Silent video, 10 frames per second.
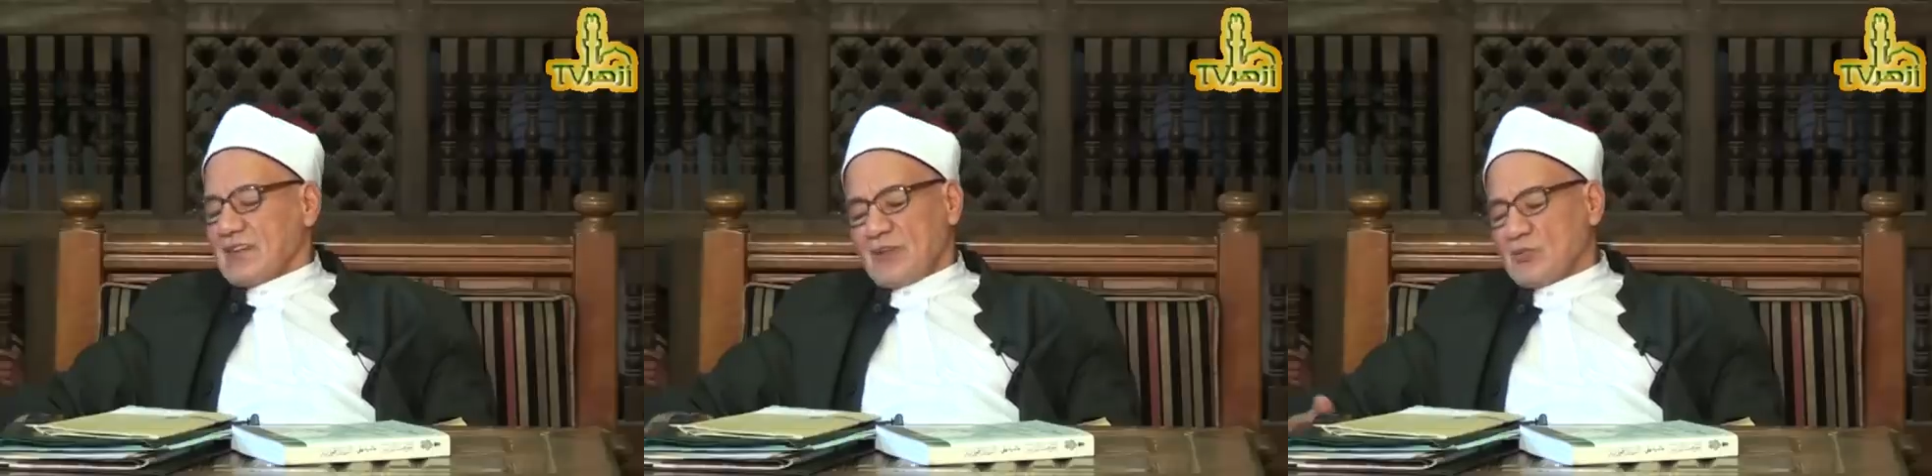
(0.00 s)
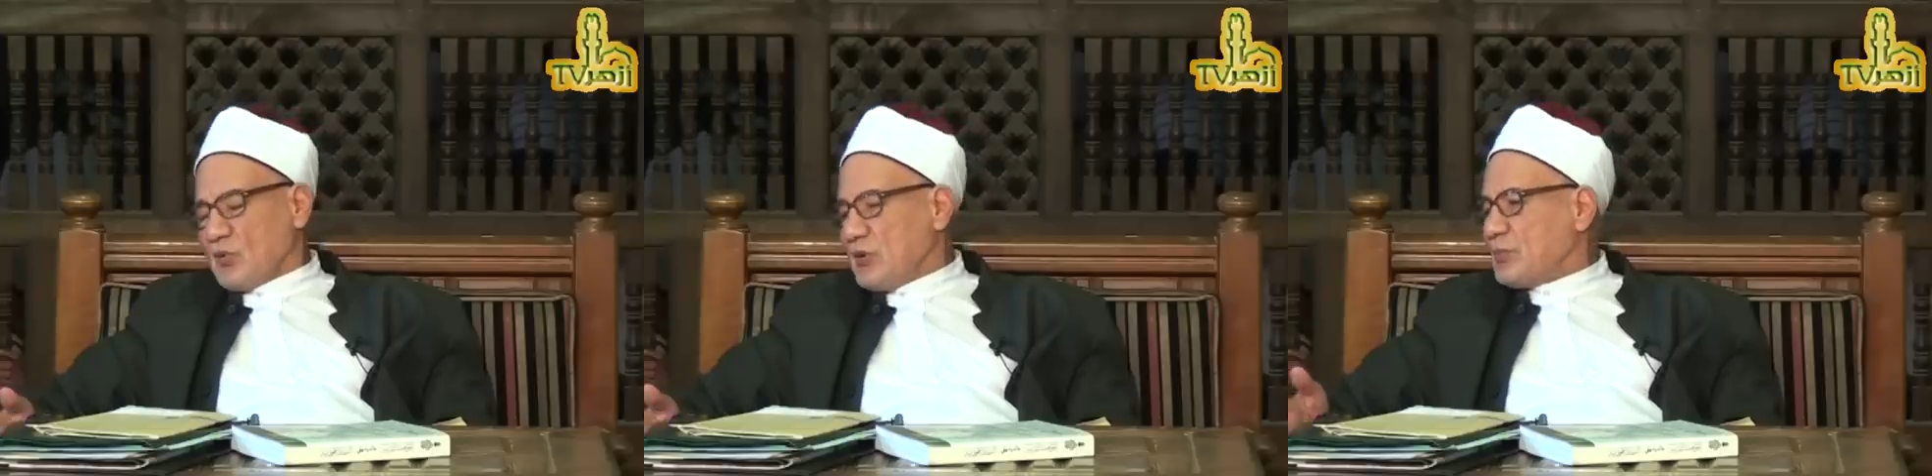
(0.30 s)

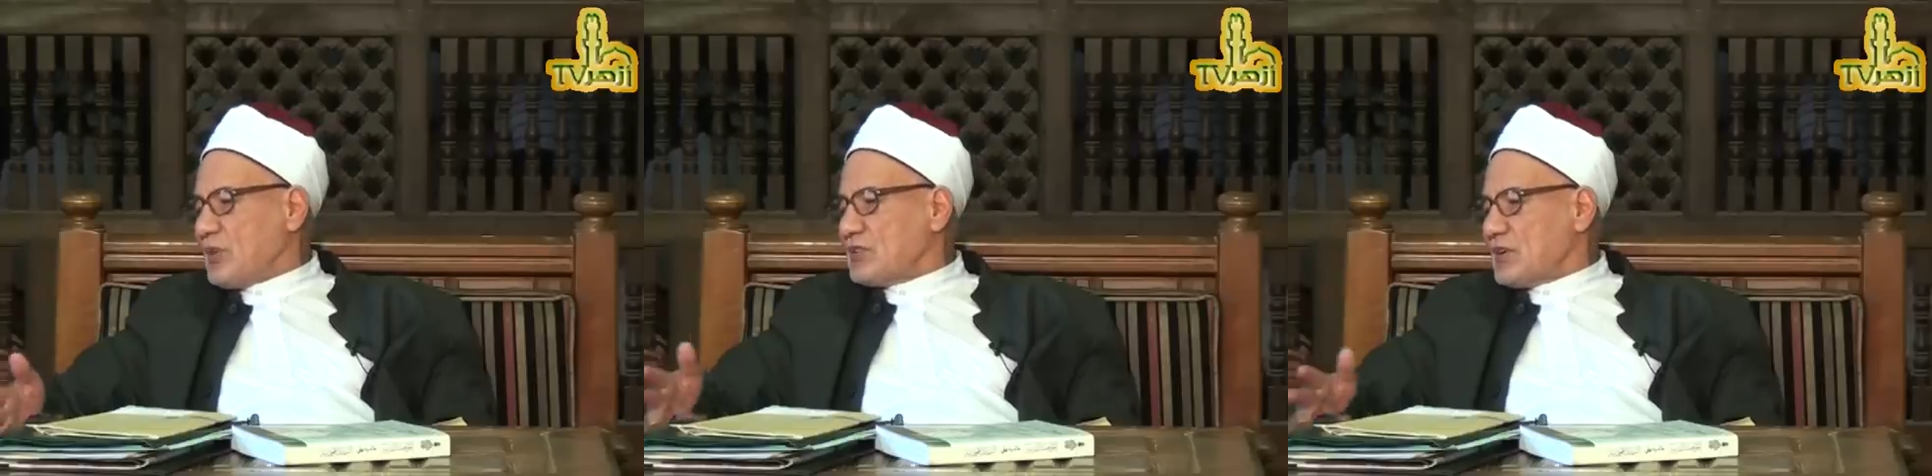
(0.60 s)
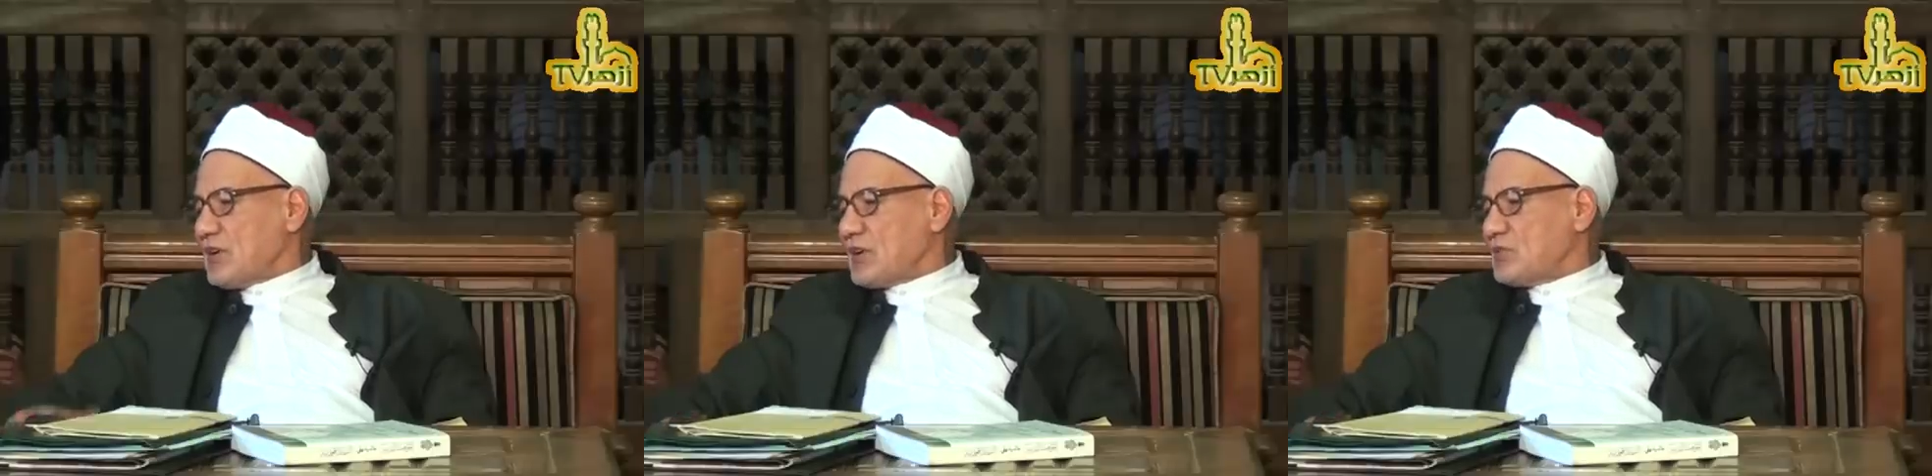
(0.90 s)
نحن نحب أن
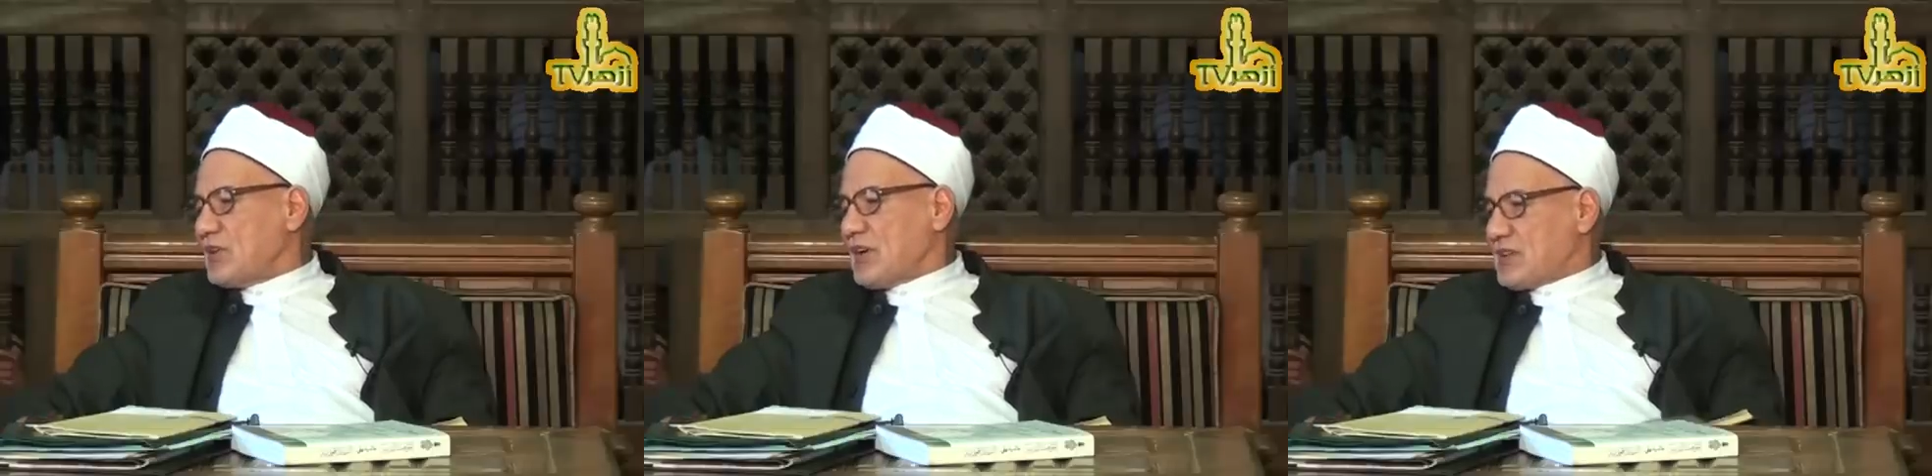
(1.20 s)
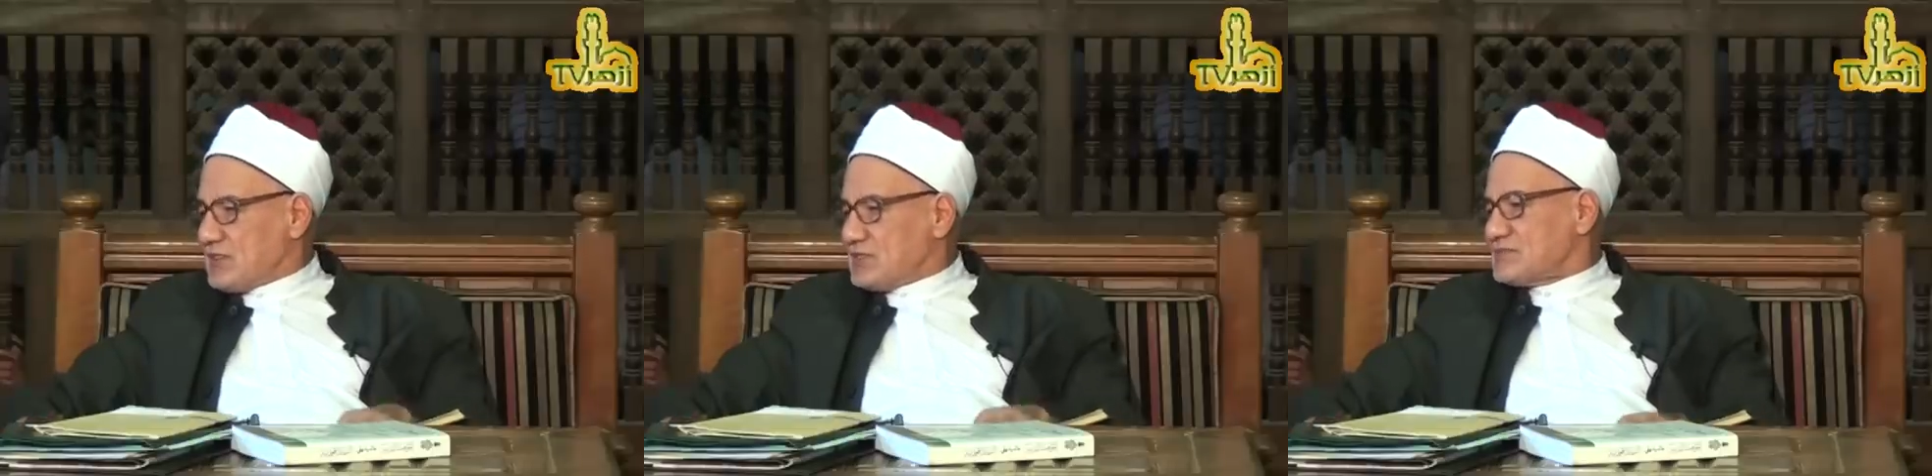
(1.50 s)
نراك
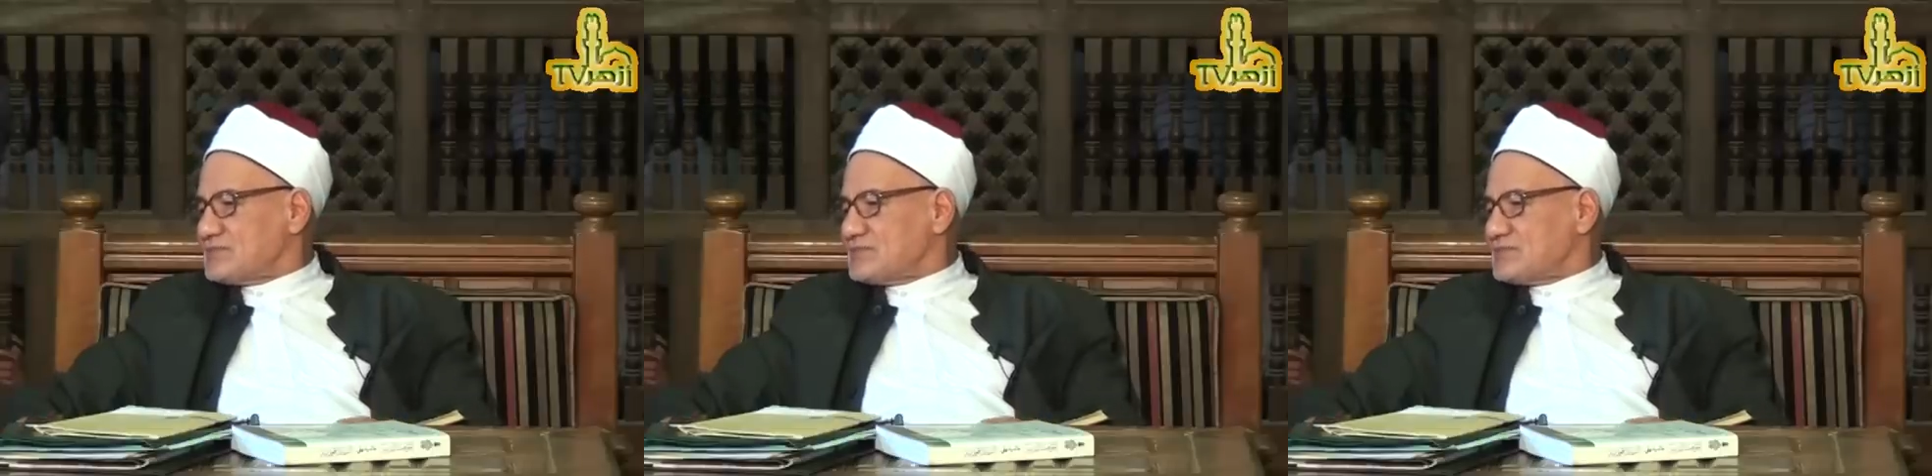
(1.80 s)
ولكن